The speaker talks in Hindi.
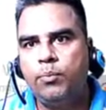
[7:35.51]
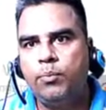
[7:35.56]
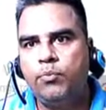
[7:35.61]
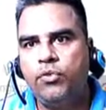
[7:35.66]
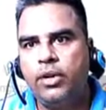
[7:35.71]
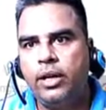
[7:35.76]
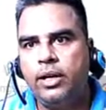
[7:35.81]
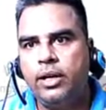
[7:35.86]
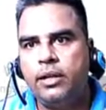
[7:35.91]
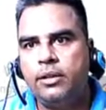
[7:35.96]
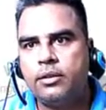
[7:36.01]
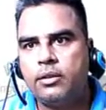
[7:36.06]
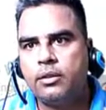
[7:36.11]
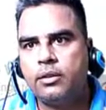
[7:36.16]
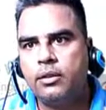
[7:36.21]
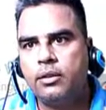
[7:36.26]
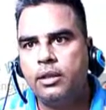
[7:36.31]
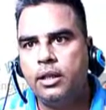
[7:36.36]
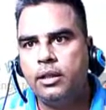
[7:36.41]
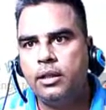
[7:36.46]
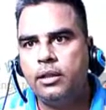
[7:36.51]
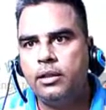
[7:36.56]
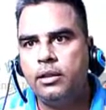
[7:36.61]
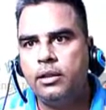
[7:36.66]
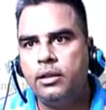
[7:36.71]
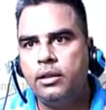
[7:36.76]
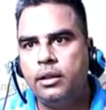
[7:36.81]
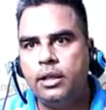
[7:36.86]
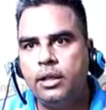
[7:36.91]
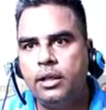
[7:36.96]
फेरिंग्स
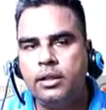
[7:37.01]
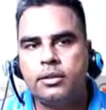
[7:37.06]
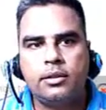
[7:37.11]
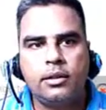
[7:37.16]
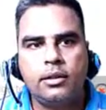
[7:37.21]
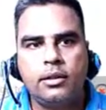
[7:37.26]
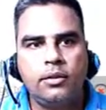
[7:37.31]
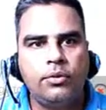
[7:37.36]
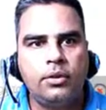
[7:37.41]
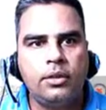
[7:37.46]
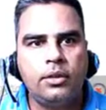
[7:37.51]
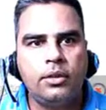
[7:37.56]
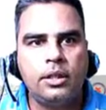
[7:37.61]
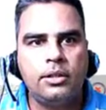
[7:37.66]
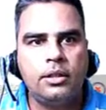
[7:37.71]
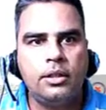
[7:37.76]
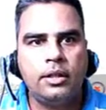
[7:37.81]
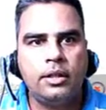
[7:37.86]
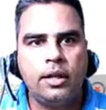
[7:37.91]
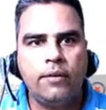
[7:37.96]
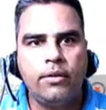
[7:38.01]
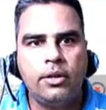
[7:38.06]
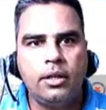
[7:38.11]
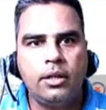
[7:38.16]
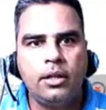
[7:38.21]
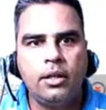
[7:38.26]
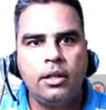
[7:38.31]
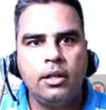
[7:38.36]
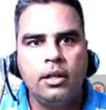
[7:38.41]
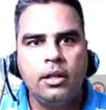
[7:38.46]
इंटरनल नेस फिर नेजल
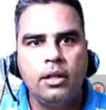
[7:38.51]
कैविटी